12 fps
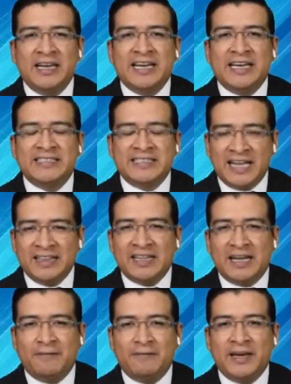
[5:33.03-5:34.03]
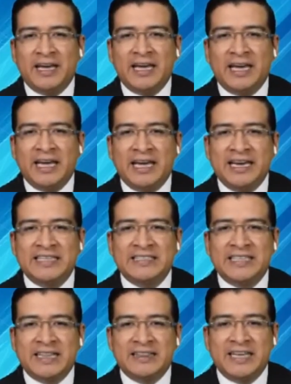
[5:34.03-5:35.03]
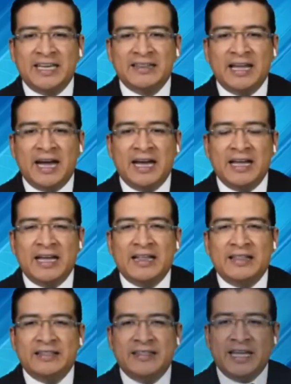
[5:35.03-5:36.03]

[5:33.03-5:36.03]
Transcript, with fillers: Santa Fe, en esta tienda de